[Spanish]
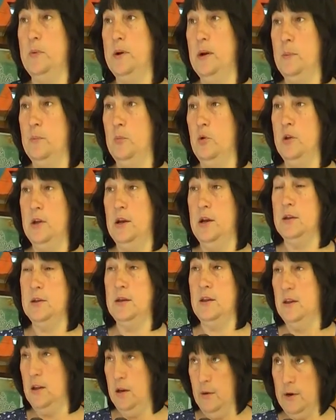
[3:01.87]
para poder
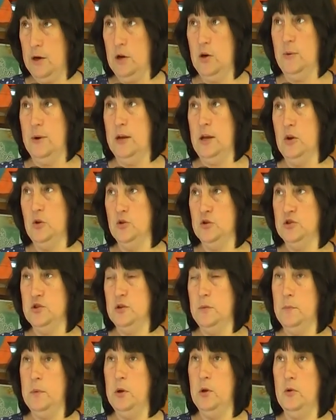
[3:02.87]
este, derivarlo a
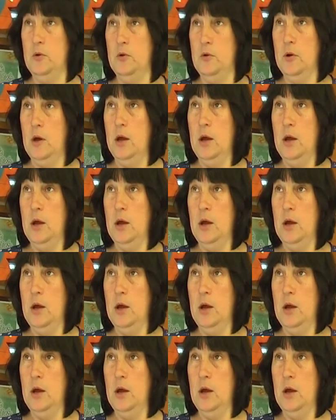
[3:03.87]
Bariloche, pero